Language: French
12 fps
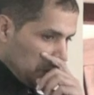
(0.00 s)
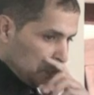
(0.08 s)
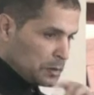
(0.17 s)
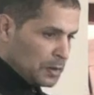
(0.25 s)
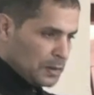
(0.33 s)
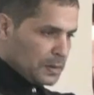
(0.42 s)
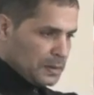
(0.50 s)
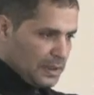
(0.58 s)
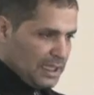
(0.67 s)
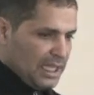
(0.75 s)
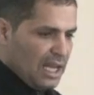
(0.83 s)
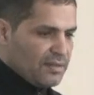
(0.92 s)
dans
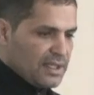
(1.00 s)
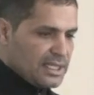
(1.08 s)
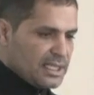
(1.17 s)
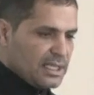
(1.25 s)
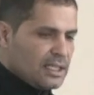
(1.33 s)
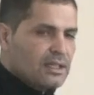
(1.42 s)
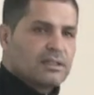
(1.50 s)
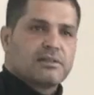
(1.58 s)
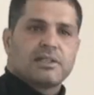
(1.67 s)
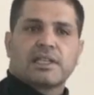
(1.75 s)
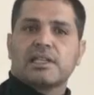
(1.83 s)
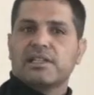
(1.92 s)
la vessie
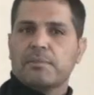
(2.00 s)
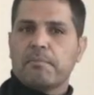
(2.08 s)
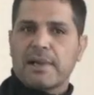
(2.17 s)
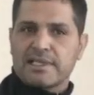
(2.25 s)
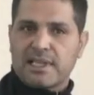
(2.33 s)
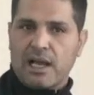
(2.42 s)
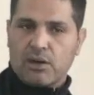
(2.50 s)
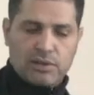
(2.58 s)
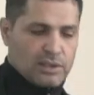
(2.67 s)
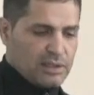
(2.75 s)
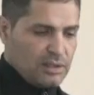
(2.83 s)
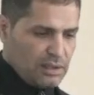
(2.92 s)
et qui dépasse
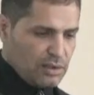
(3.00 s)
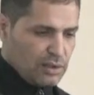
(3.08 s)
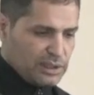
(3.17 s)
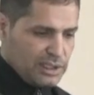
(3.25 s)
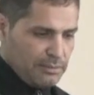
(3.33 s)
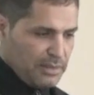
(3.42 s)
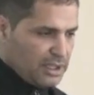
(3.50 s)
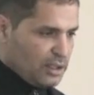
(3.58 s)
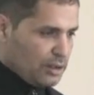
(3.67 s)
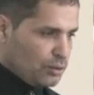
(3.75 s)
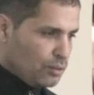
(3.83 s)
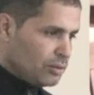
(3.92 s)
40 cm
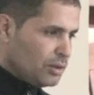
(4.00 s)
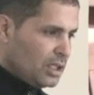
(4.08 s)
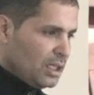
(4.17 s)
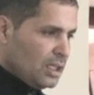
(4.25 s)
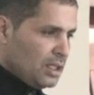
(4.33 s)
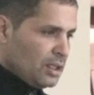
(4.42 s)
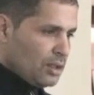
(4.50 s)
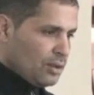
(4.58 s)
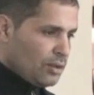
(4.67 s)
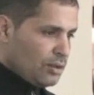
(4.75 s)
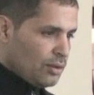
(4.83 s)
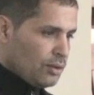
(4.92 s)
d'eau.
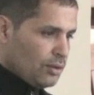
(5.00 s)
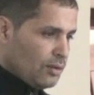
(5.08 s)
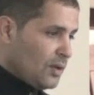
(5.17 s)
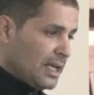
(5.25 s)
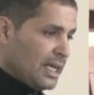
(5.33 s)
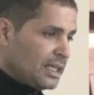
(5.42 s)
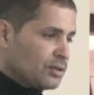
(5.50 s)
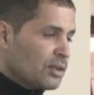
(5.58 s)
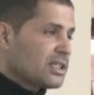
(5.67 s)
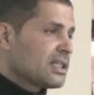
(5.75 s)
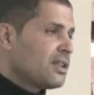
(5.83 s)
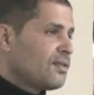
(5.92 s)
Euh, voilà,
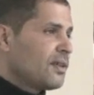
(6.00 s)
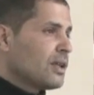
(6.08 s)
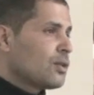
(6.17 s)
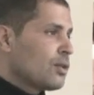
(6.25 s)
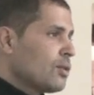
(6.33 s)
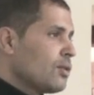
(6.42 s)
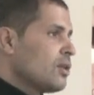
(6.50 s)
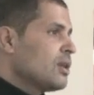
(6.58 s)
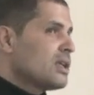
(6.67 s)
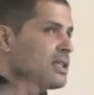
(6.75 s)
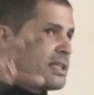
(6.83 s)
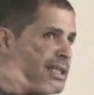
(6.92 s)
donc ce qui fait que
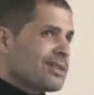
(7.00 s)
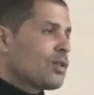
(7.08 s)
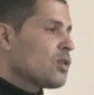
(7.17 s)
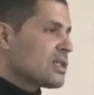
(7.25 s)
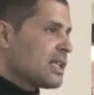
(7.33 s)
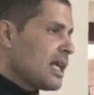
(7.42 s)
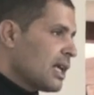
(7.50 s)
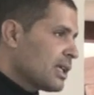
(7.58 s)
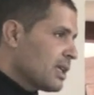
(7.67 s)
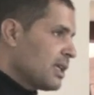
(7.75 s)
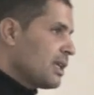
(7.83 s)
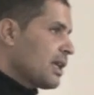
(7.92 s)
cette cause-là,
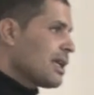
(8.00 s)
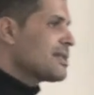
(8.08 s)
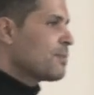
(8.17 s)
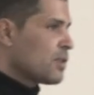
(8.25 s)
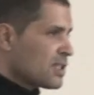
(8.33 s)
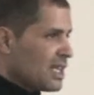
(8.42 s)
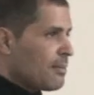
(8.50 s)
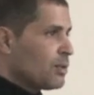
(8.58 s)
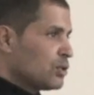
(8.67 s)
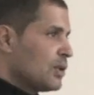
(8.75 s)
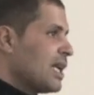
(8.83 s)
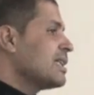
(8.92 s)
qui est
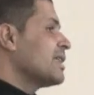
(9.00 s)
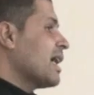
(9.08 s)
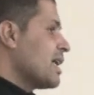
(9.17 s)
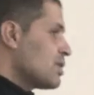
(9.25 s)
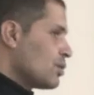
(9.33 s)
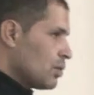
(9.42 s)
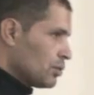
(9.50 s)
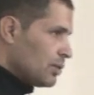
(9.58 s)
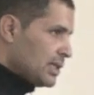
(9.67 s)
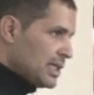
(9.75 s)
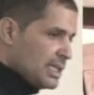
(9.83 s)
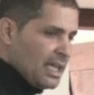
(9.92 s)
responsable de l'altération du
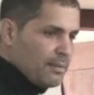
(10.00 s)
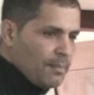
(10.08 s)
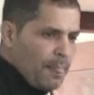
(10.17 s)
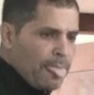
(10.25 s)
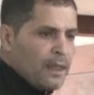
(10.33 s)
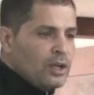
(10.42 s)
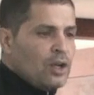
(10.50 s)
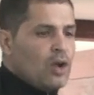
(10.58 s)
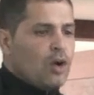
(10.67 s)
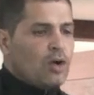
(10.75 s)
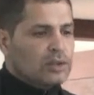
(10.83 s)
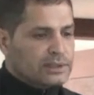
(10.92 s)
système
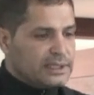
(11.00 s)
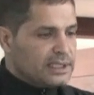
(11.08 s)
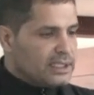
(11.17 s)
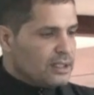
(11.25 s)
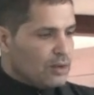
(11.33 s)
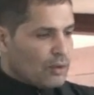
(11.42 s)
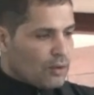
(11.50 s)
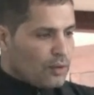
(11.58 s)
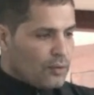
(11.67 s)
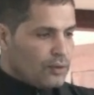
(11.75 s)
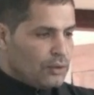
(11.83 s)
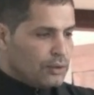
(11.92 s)

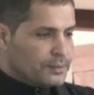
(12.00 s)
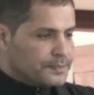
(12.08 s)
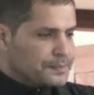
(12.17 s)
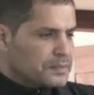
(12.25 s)
anti-reflux.